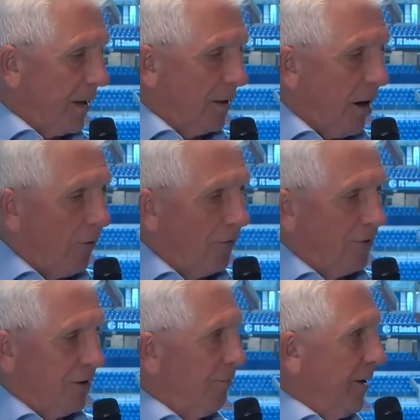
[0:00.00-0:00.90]

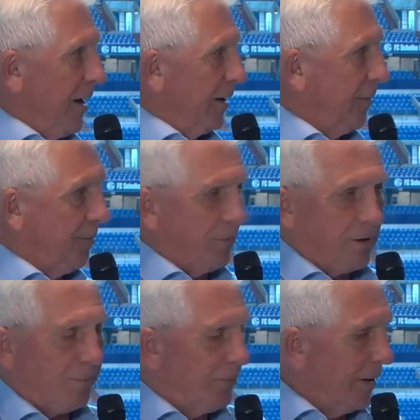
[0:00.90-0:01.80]
laufen die mehr, der,
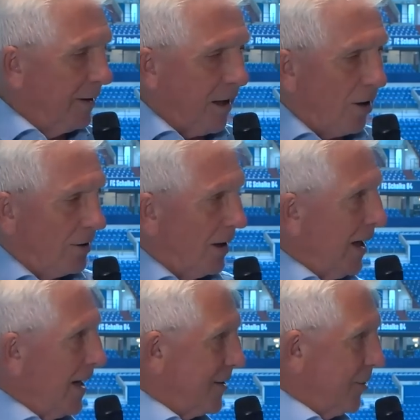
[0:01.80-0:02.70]
der andere
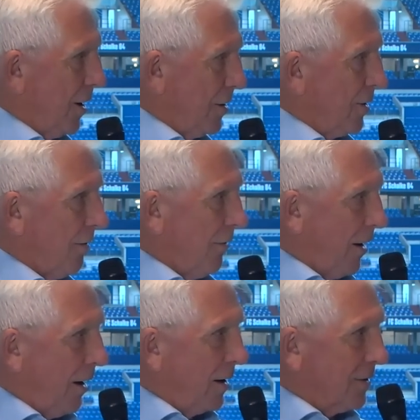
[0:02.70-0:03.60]
Leistung, äh,
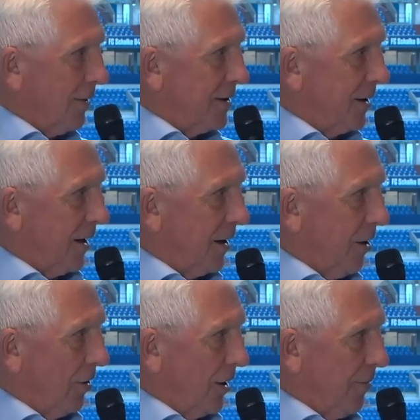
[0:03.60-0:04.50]
als wenn sie gegen
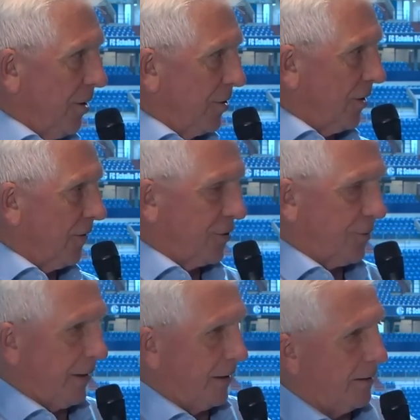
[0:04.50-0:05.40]
andere Mannschaften
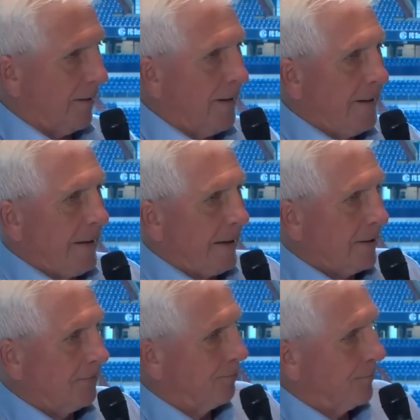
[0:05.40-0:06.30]
spielen.
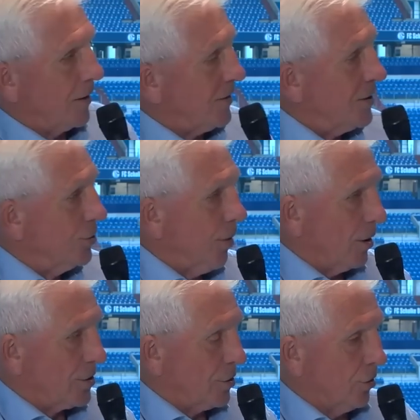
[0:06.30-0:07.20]
Das ist nun
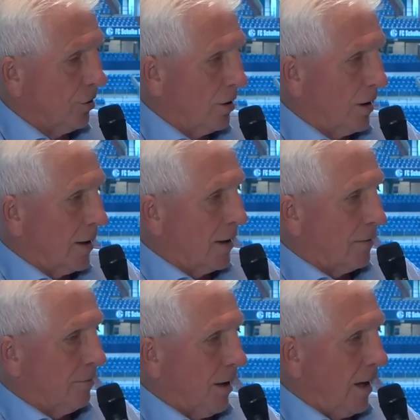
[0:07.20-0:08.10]
mal so,
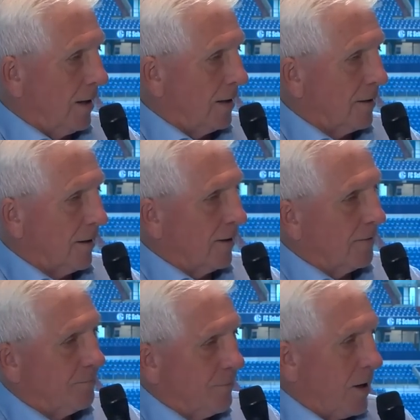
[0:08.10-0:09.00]

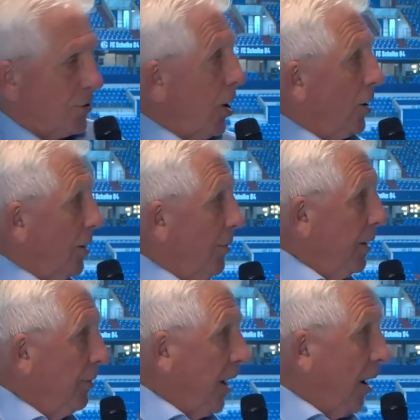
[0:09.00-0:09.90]
weil äh, ja, Schalke
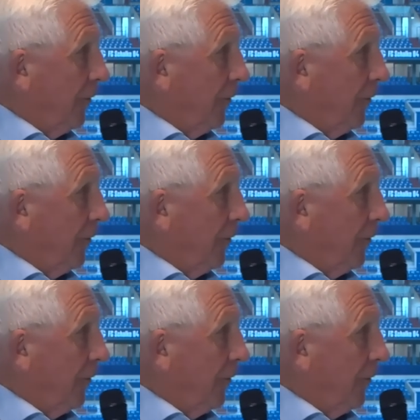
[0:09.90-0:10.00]
will ja wieder